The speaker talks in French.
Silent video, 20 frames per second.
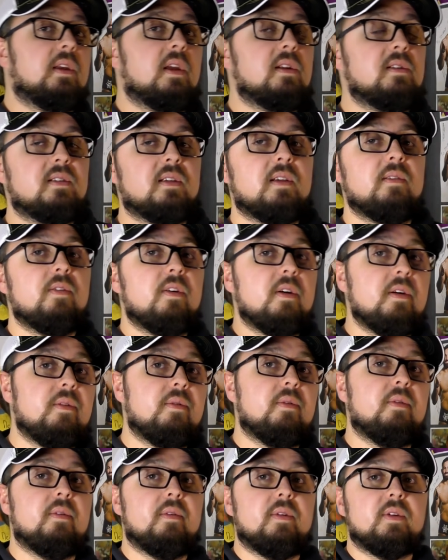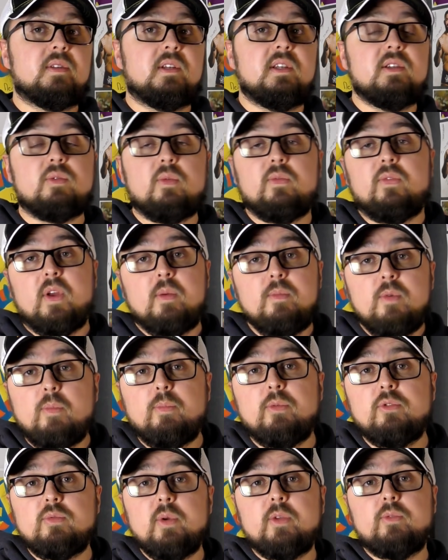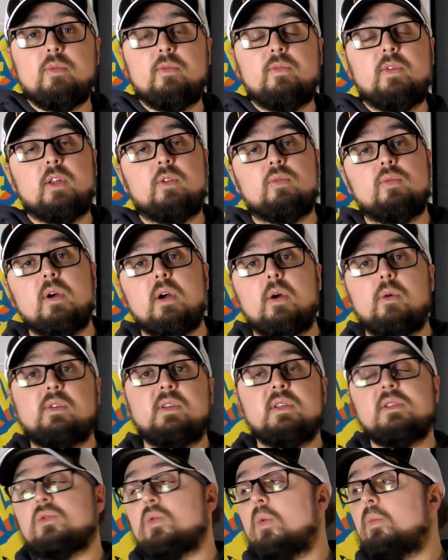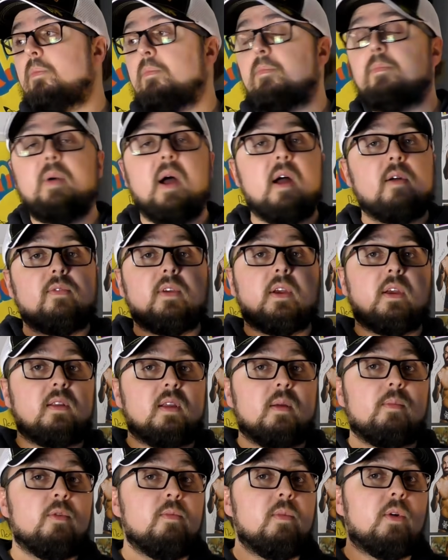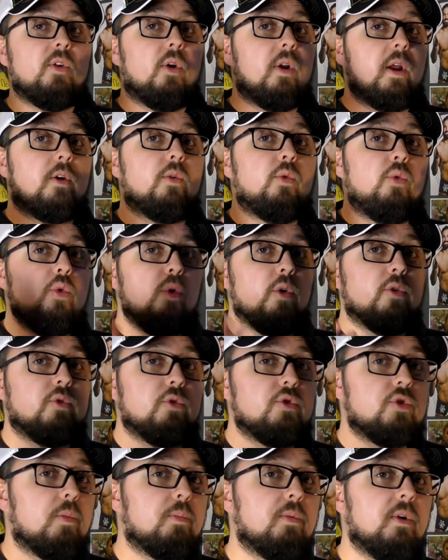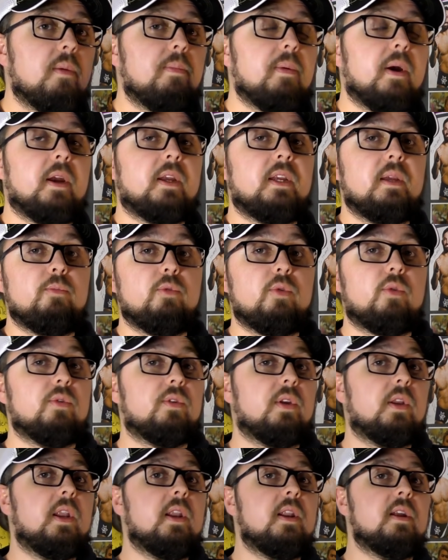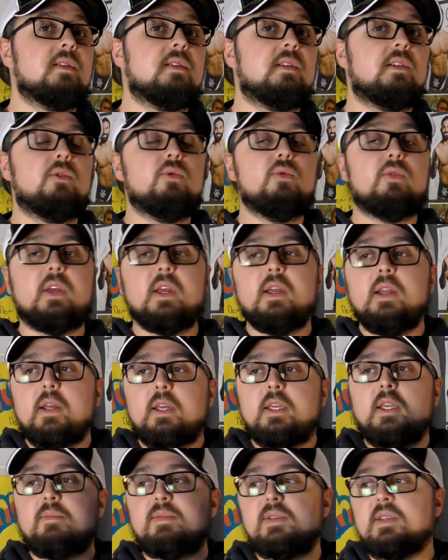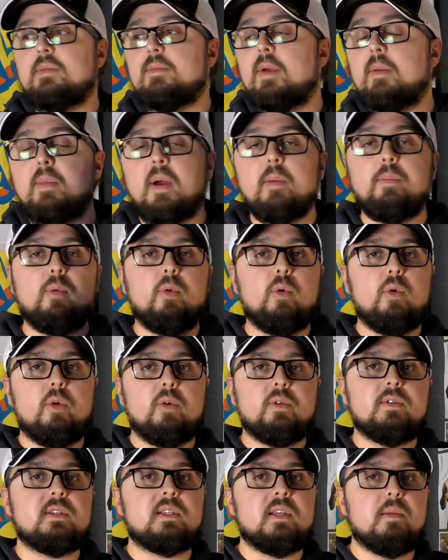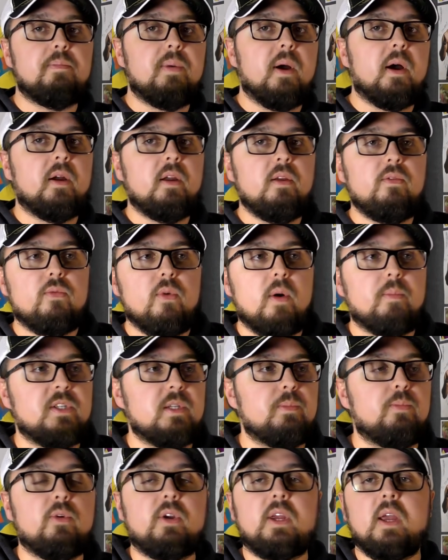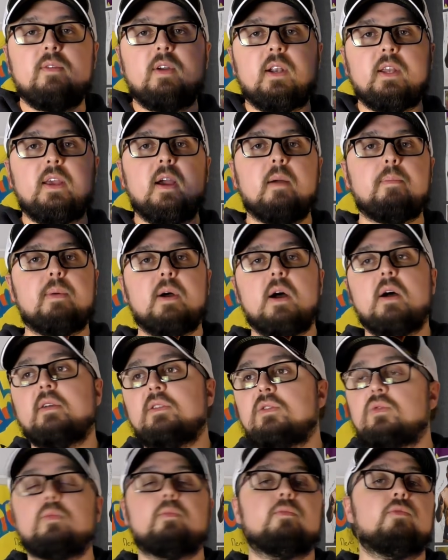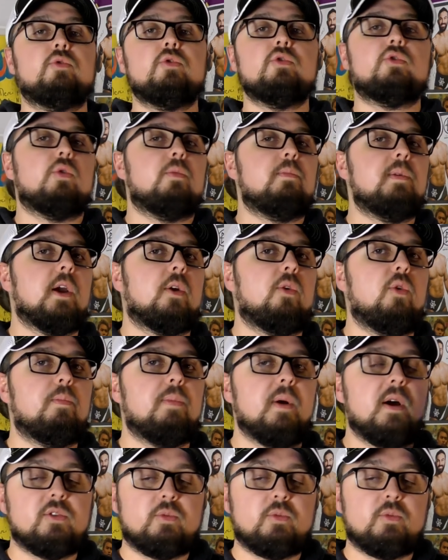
Trent Seven, euh, est-ce qu'ils ont vraiment besoin d'une victoire euh, qui sont pas véritablement dans la course au championnat par équipe du côté de NXT UK L'équipe s'est même un peu euh, séparée, ils font un petit peu cavalier à part, ils sont juste bien copains.